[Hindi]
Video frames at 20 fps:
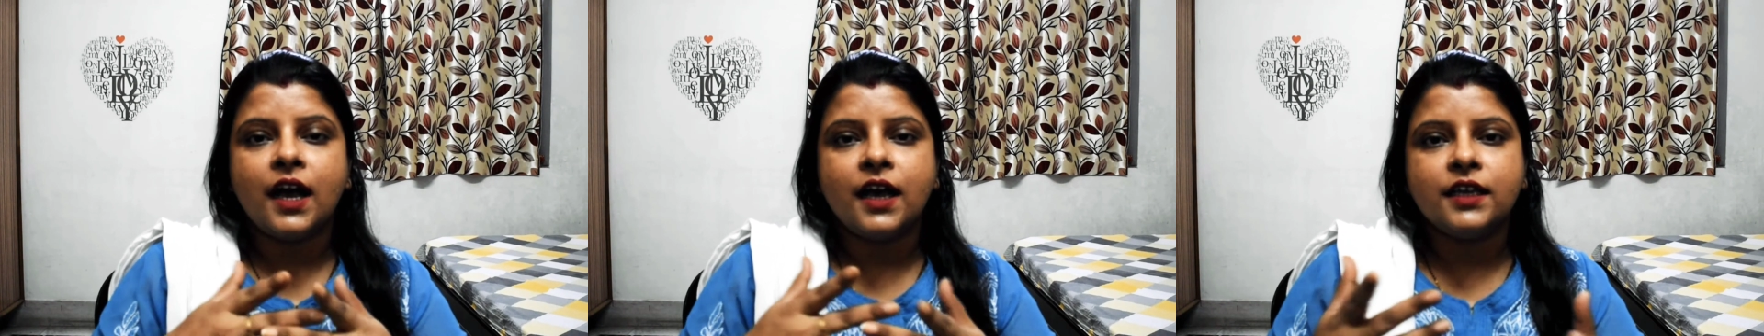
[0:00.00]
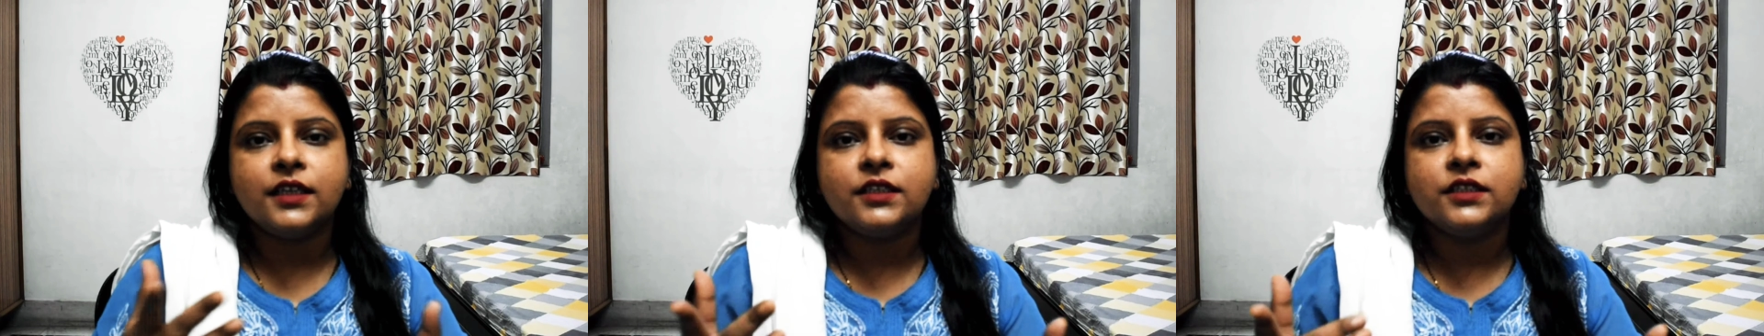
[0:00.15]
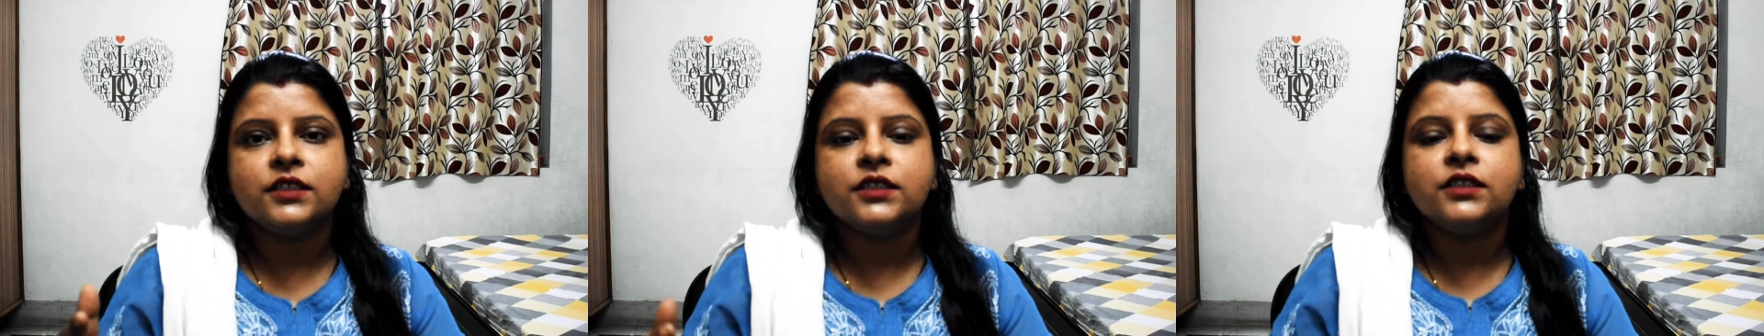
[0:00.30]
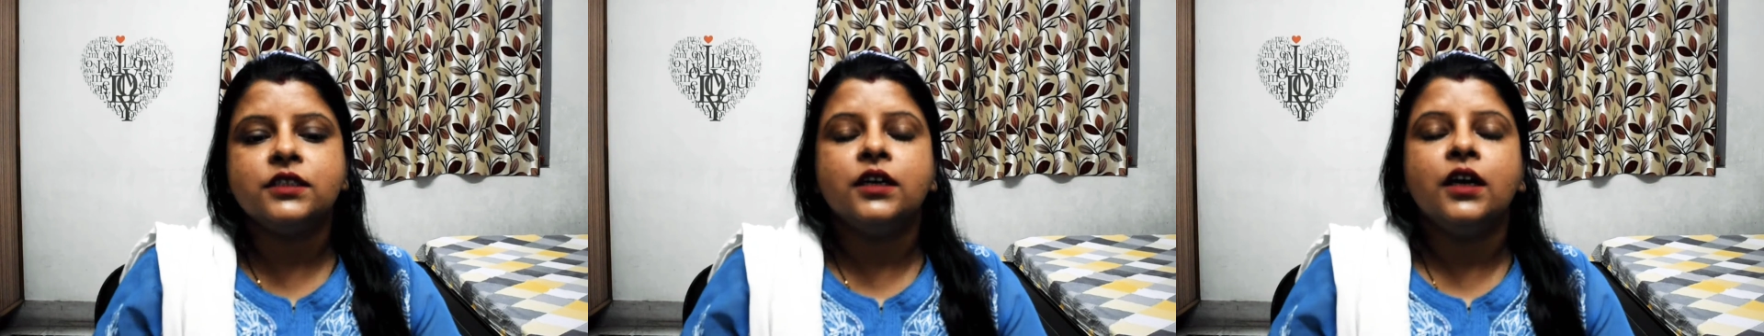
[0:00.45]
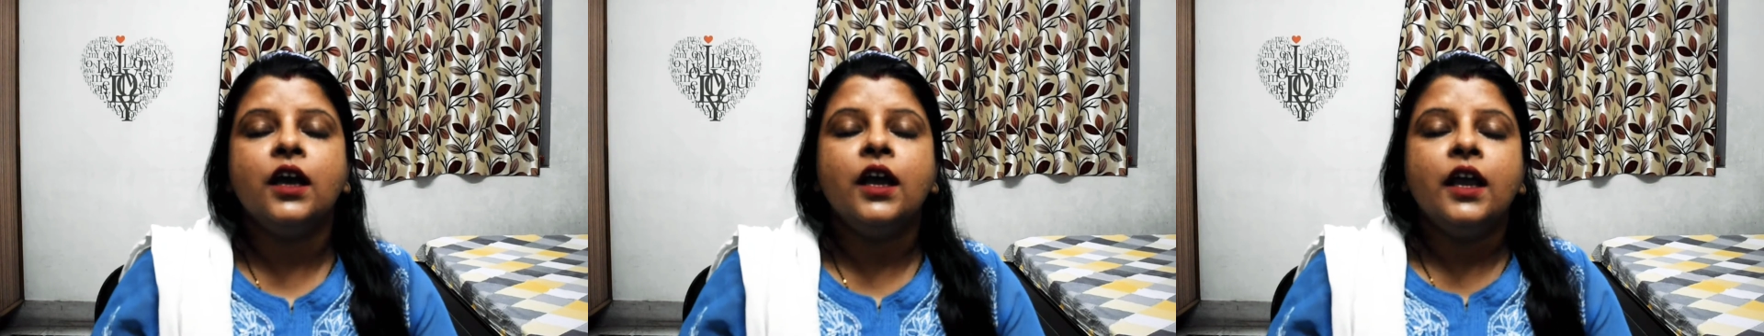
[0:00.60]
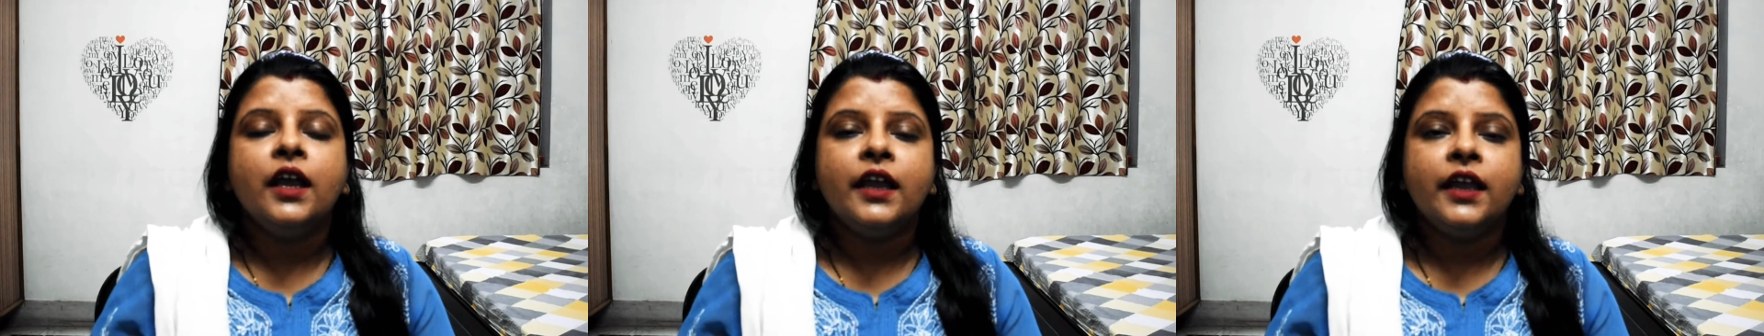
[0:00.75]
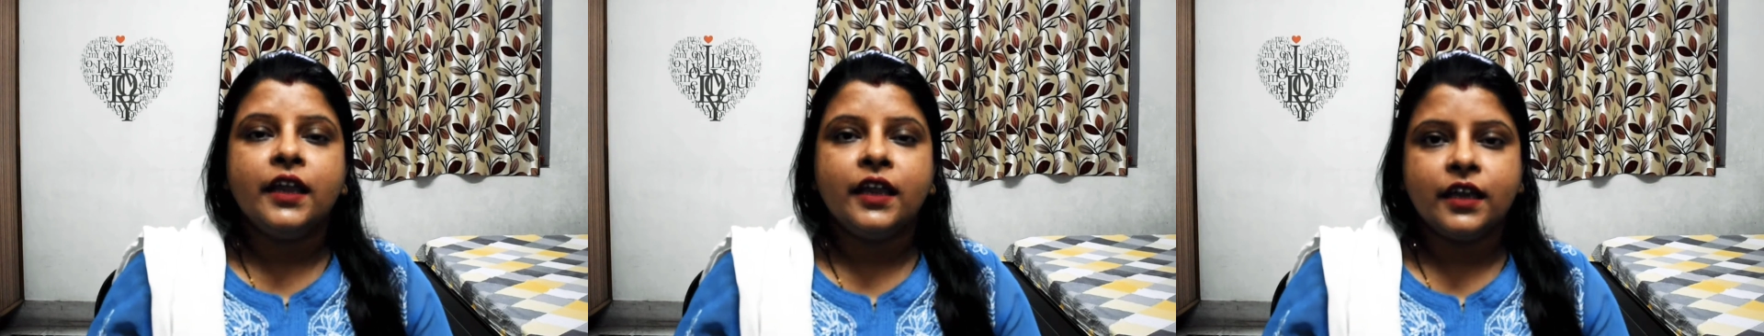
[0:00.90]
आज
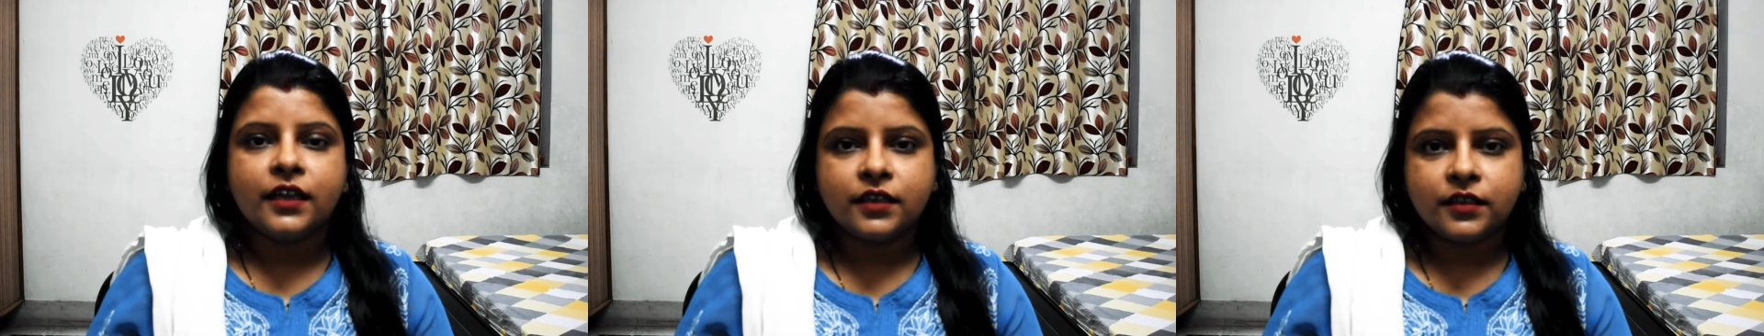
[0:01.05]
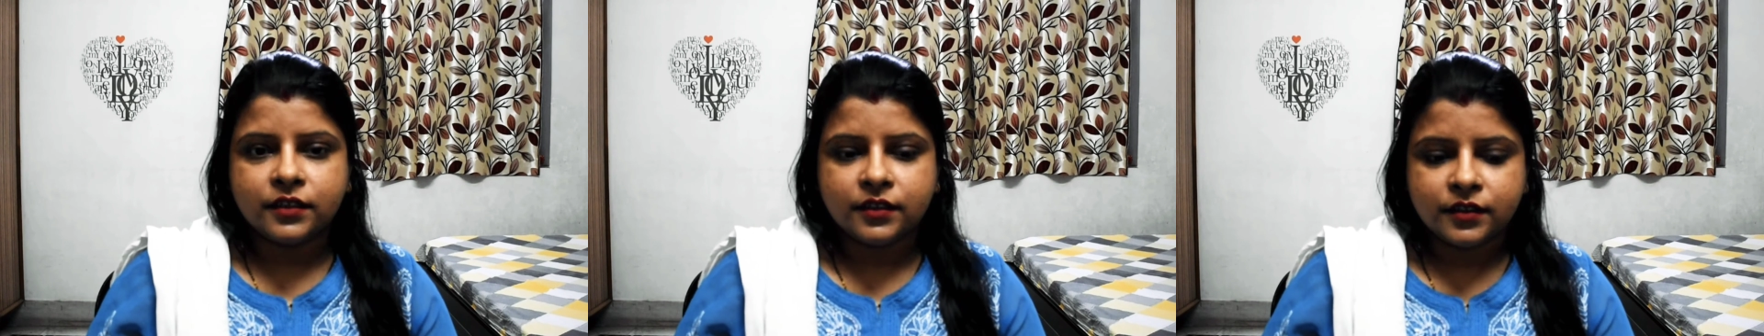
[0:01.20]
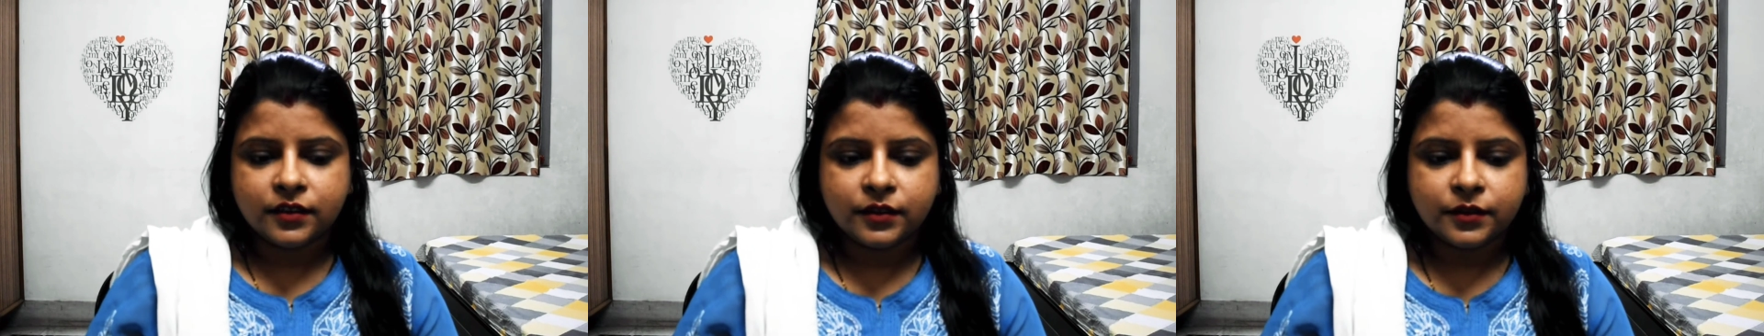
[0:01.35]
एक